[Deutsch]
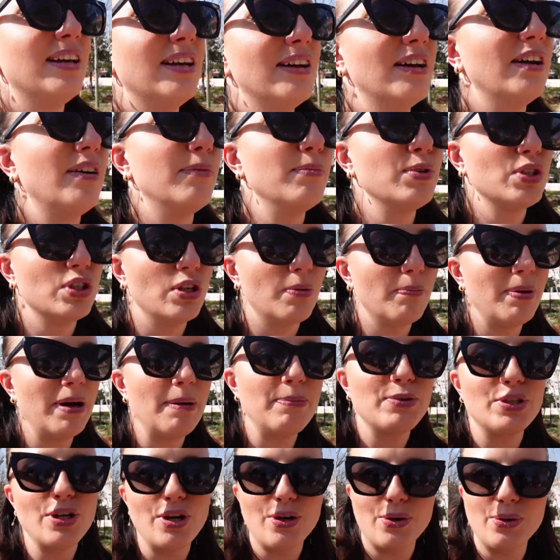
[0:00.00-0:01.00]
Wir müssen noch ein paar
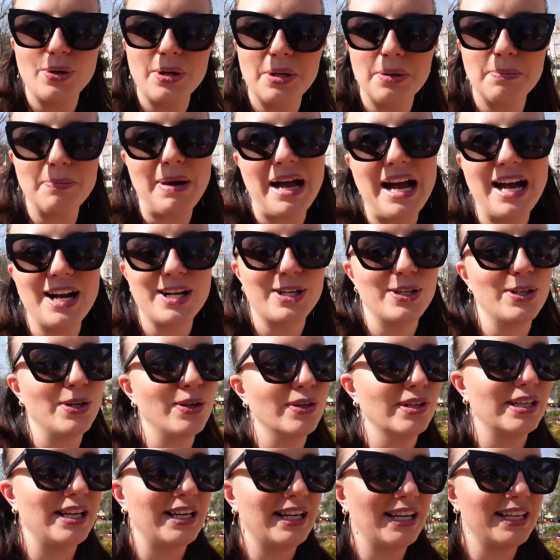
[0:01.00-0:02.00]
Besorgungen machen
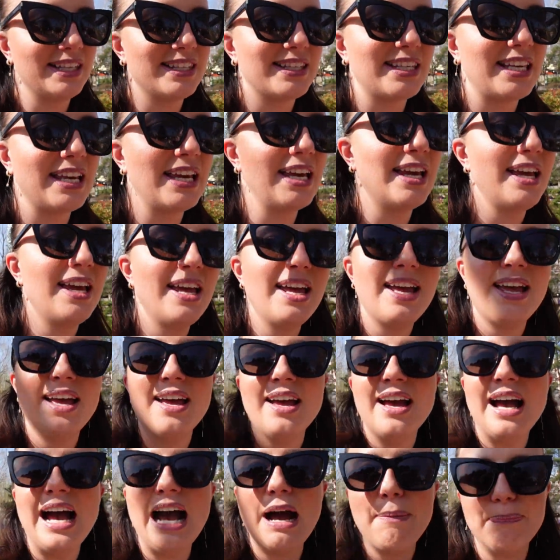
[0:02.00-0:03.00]
und dann geht's
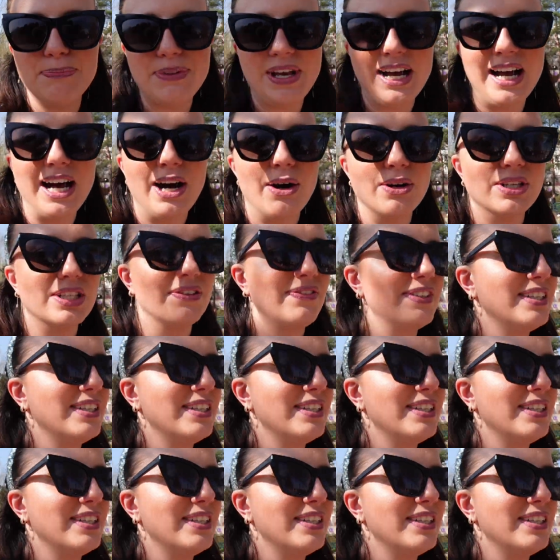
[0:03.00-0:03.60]
ab nach Hause.